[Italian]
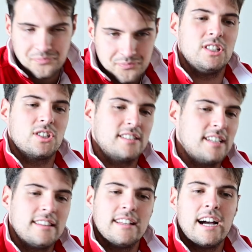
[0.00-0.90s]

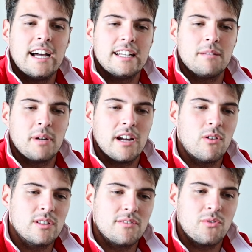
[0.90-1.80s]
17 anni, prima
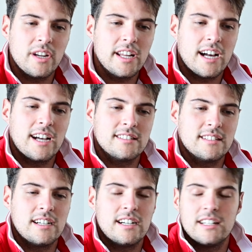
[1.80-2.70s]
volta fuori
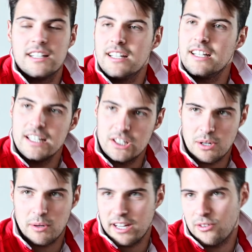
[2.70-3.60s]
casa,
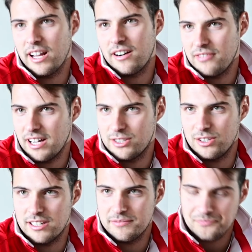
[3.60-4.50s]
diciamo che non era
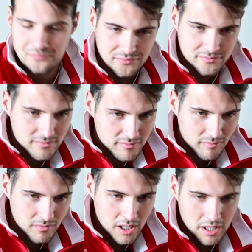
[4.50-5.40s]
facile.
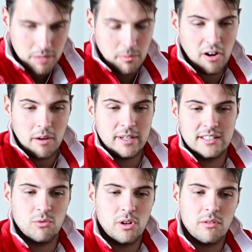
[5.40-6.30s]
Però vabbè,
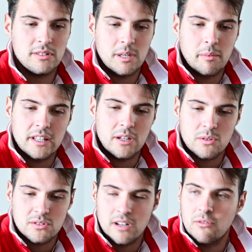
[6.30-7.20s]
se volevo intraprendere
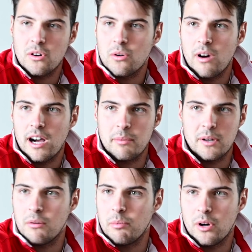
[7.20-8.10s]
questo lavoro qua,
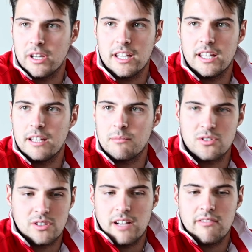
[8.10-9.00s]
prima o poi
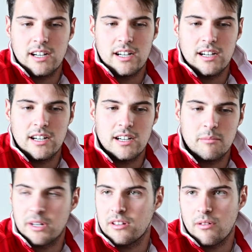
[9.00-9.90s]
bisognava
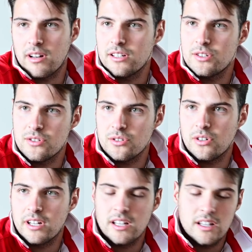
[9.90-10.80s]
prendere una
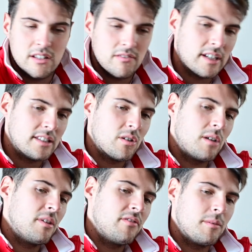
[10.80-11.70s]
decisione fatti con
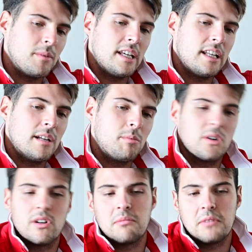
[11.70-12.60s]
la mia famiglia,
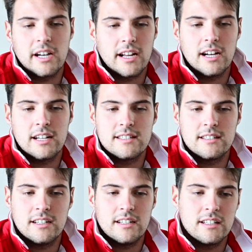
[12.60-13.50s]
poi con la mia
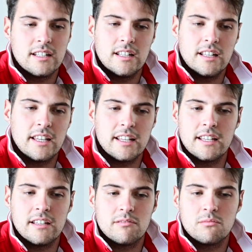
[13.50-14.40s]
ragazza,
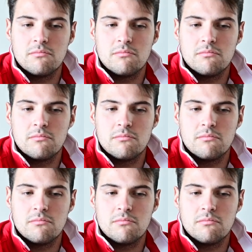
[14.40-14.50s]
che